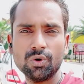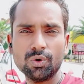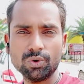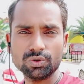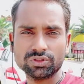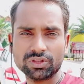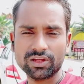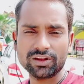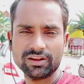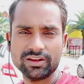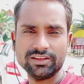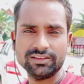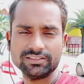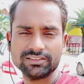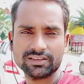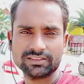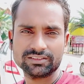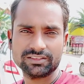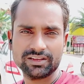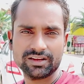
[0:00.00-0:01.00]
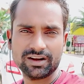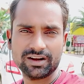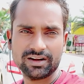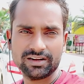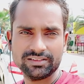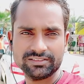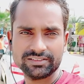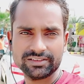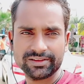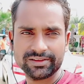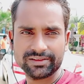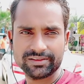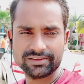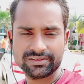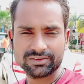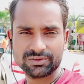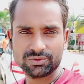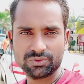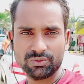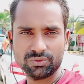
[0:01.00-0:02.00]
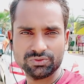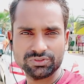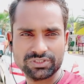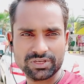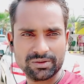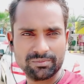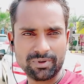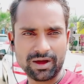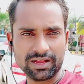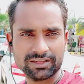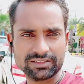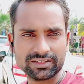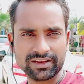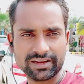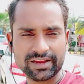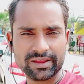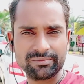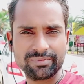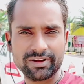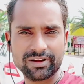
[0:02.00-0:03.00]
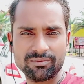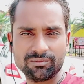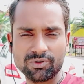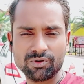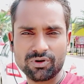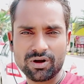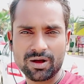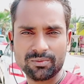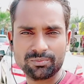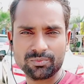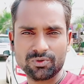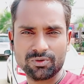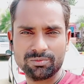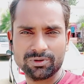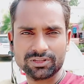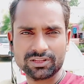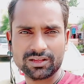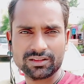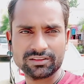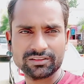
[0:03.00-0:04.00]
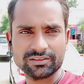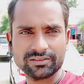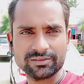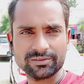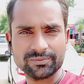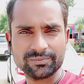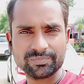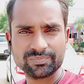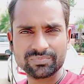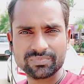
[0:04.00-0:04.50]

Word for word: उतर नहीं सकते गाड़ी से तो उनसे बात करके फिर हम लोग आपको बताते हैं